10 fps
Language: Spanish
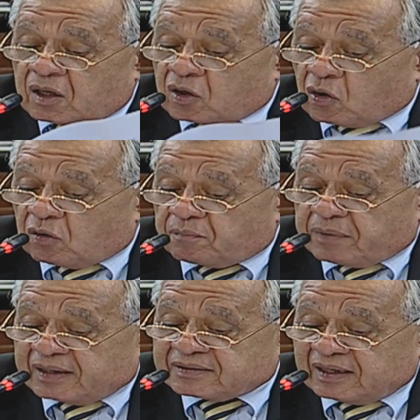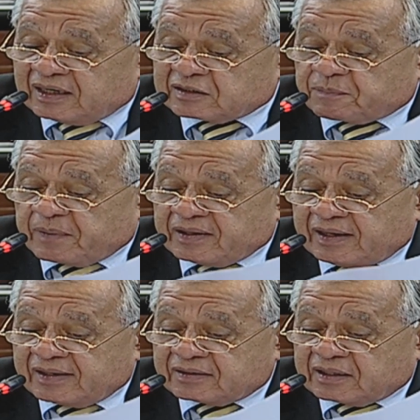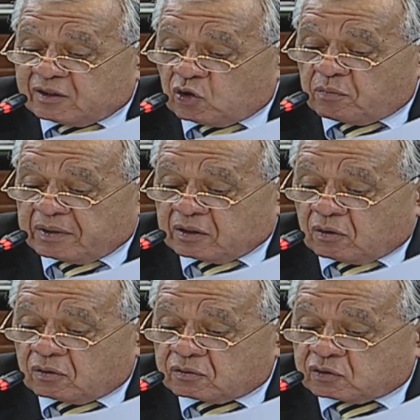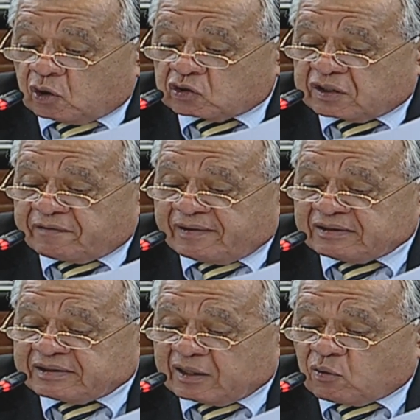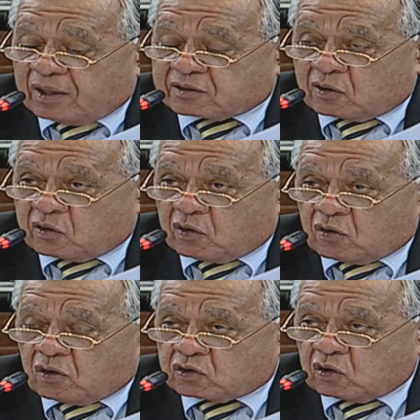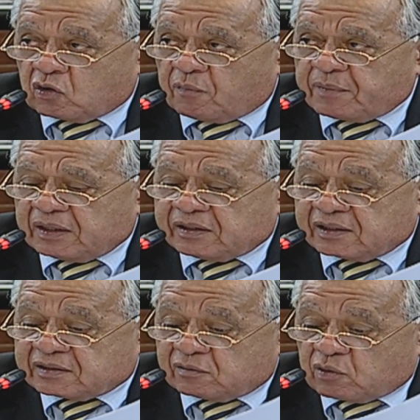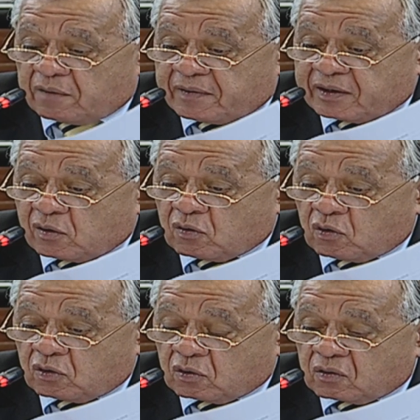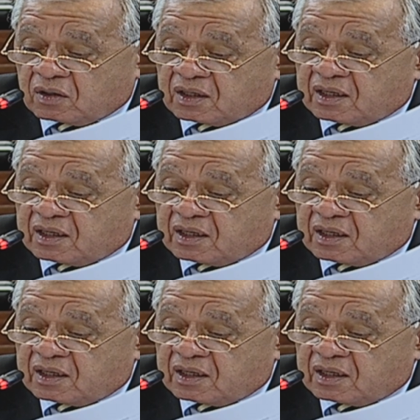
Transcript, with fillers: Con base al expediente número 1224-8-2019-1